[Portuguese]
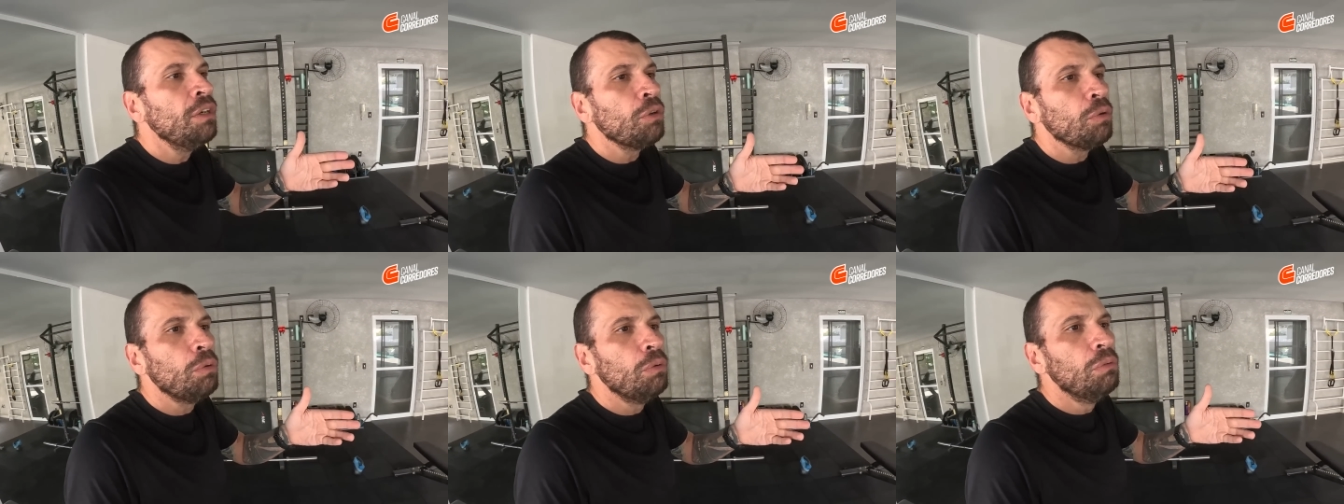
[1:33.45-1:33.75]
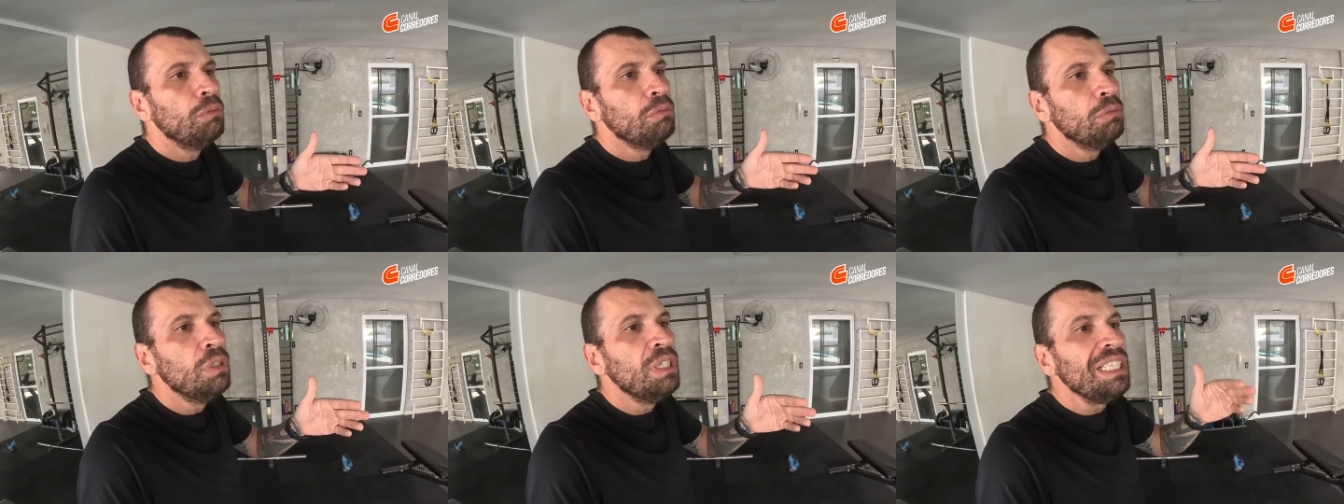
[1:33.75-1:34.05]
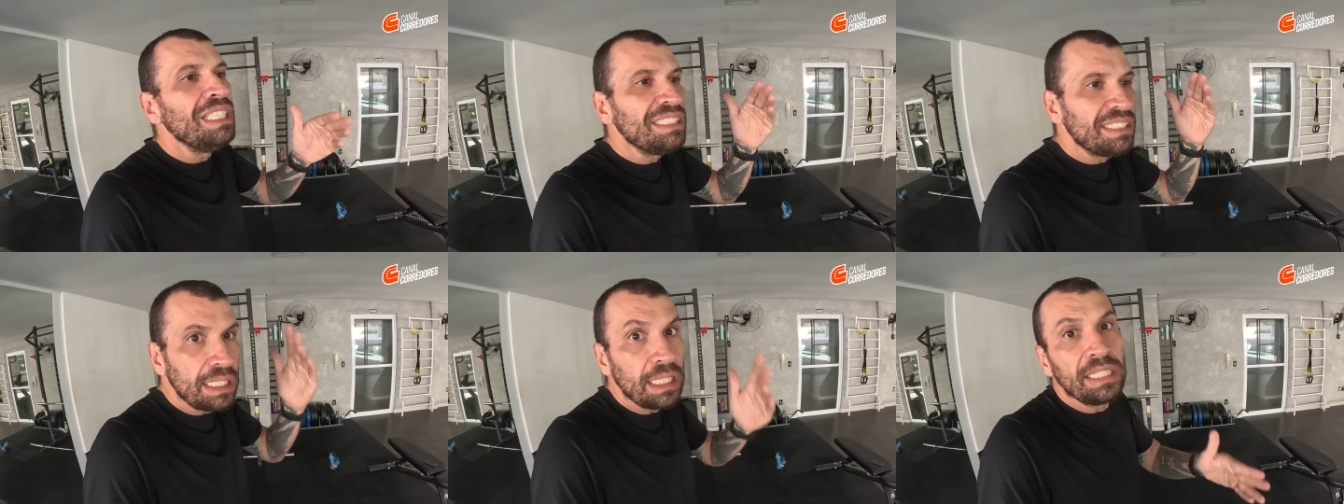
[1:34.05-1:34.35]
com
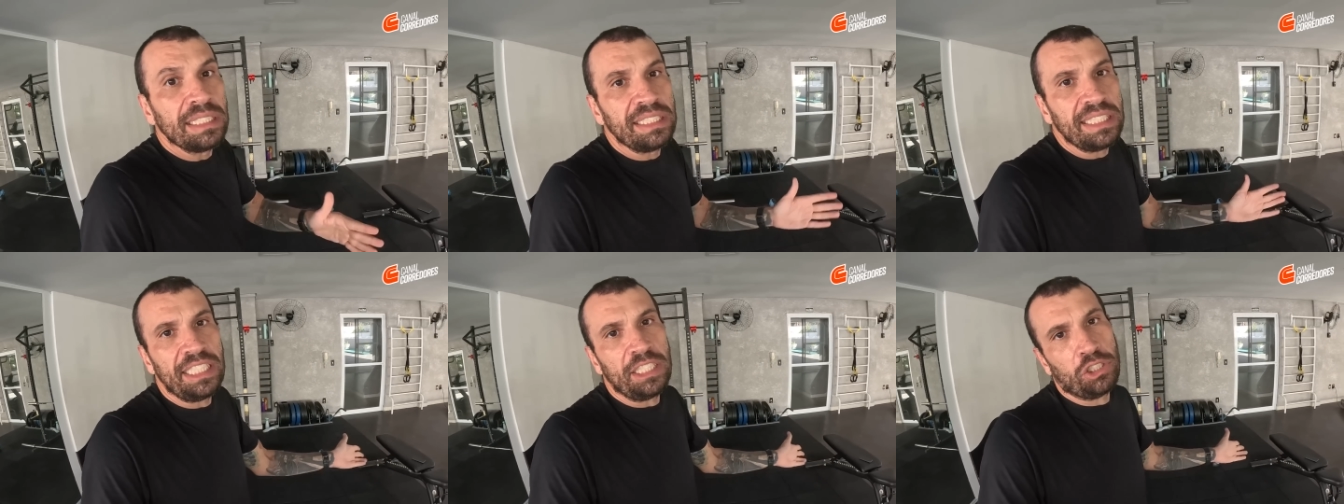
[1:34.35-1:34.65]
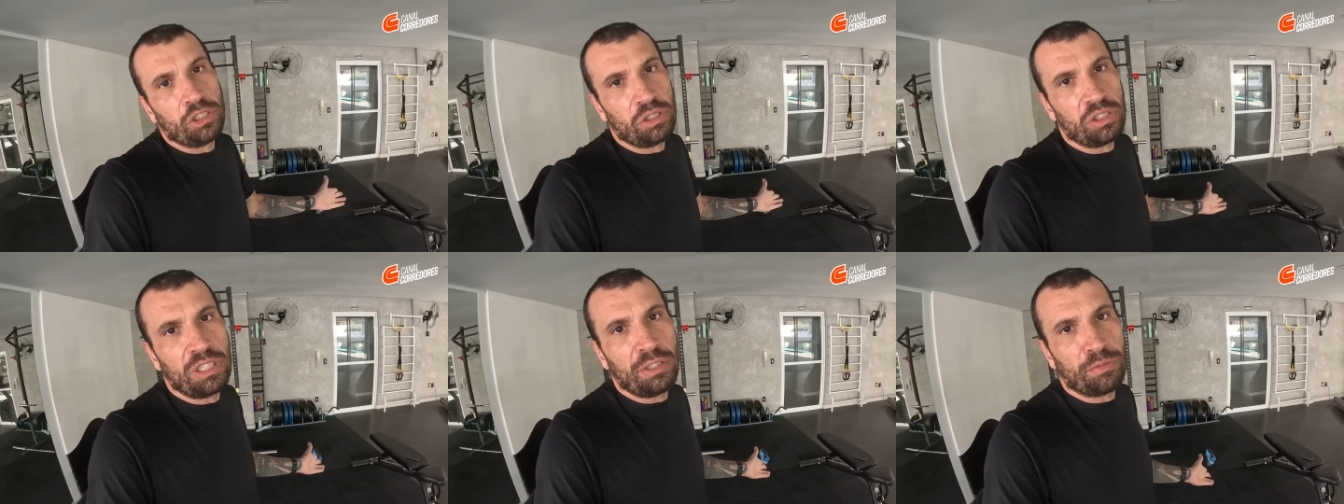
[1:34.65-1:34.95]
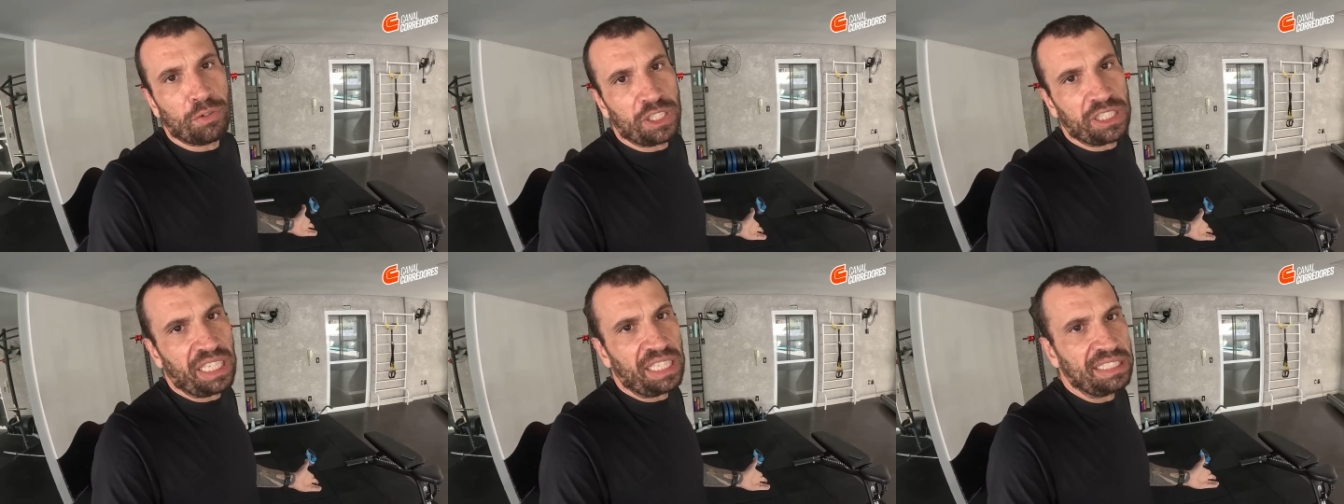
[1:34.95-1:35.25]
exercícios de
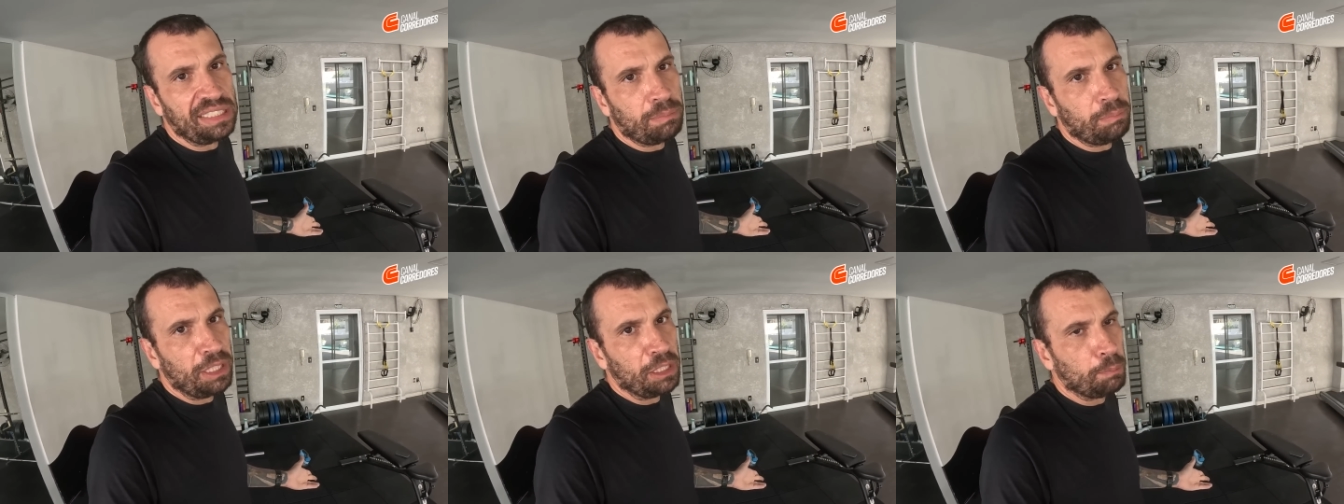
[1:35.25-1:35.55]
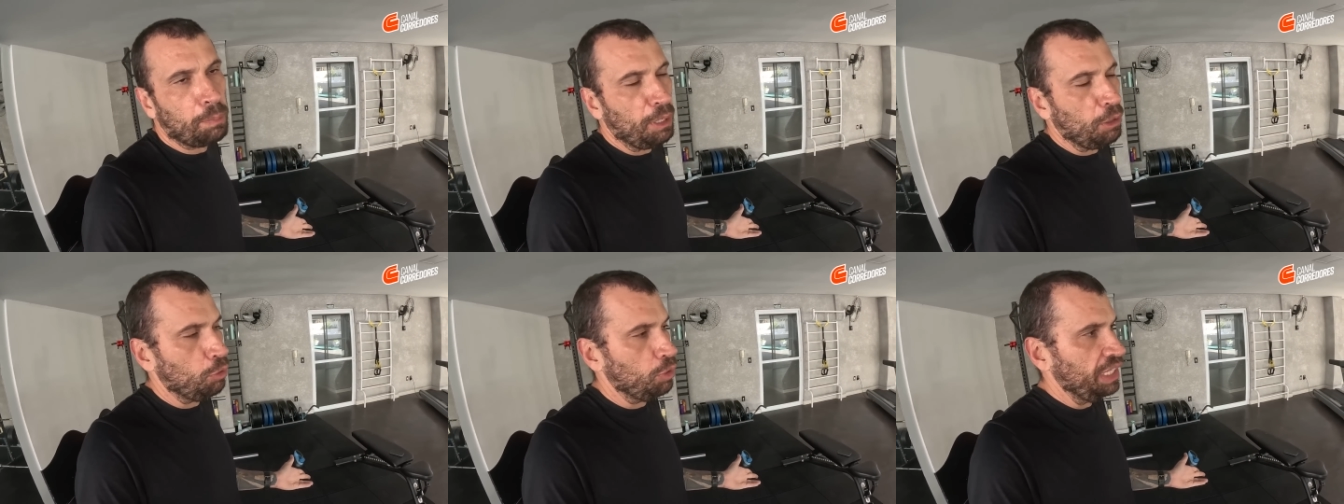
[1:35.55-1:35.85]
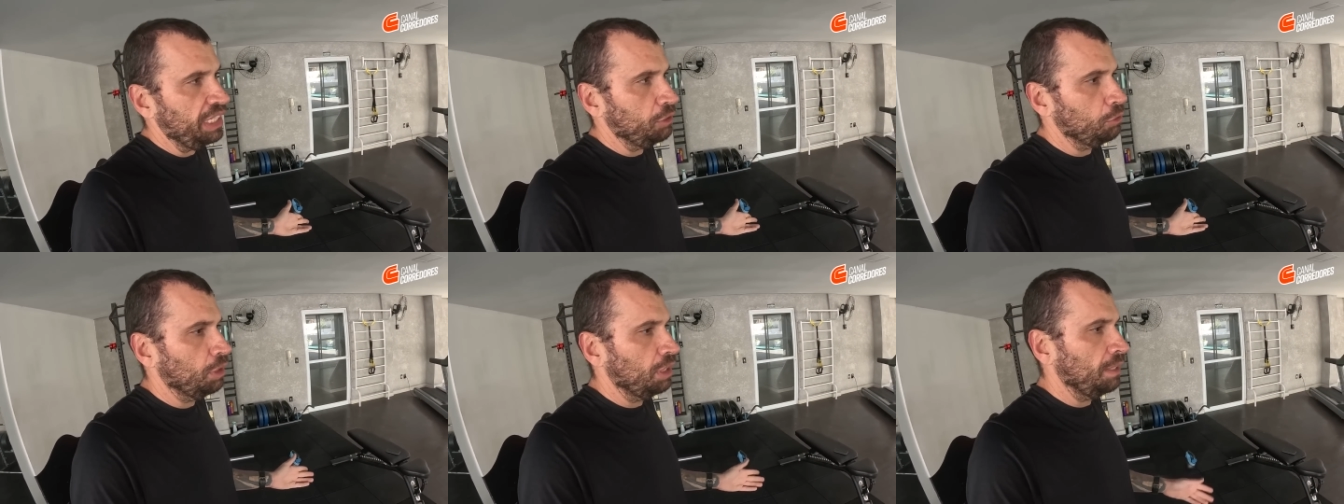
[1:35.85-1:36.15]
fortalecimento para
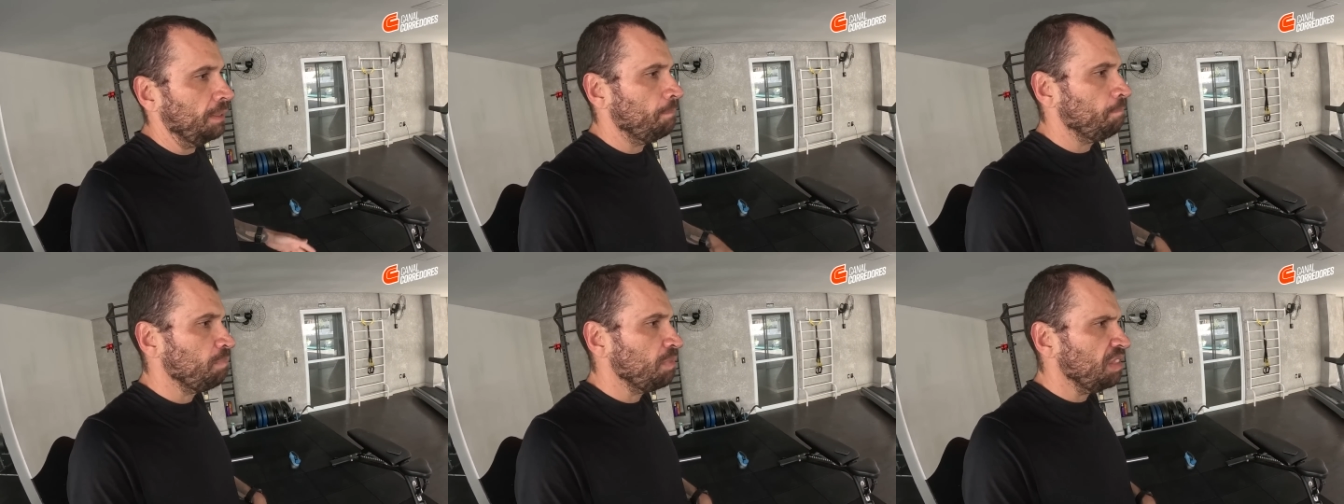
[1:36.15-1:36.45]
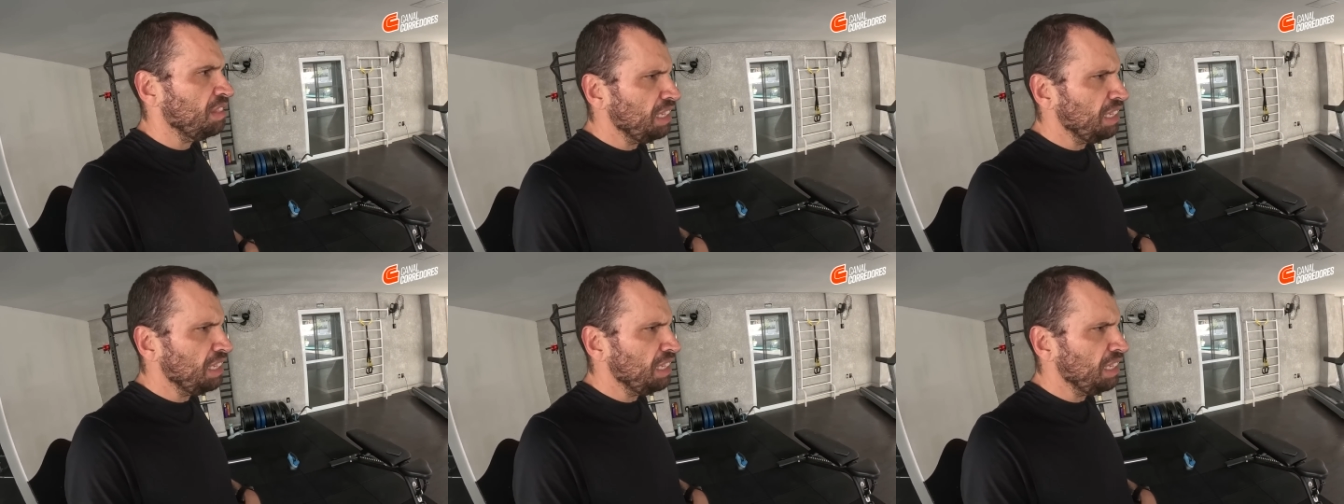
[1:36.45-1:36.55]
corredor.